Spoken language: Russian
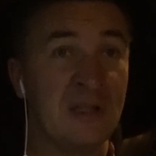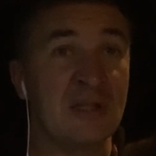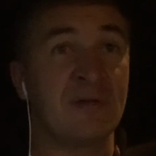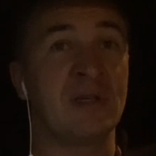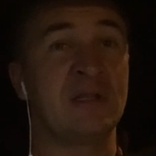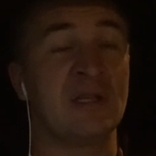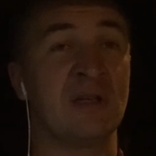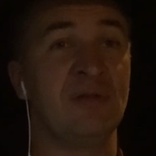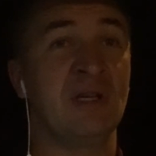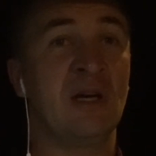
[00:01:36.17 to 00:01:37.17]
есть квартира
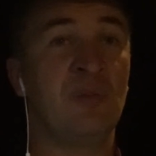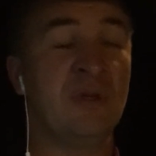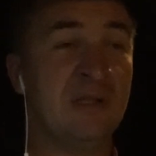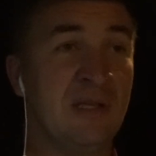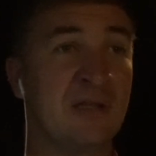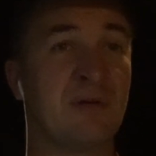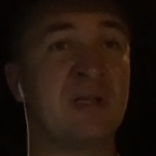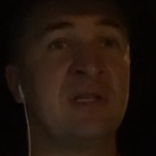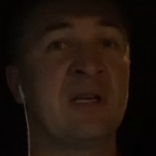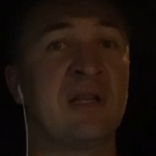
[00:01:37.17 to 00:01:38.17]
и в Дагомысе, есть
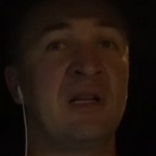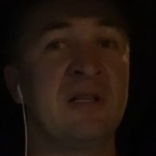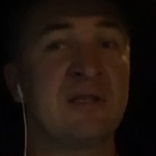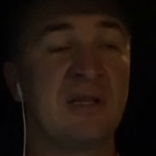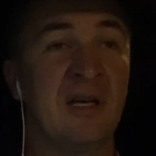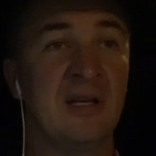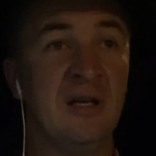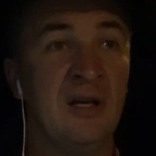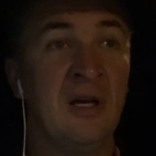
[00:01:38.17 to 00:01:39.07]
квартира на Лысой горе.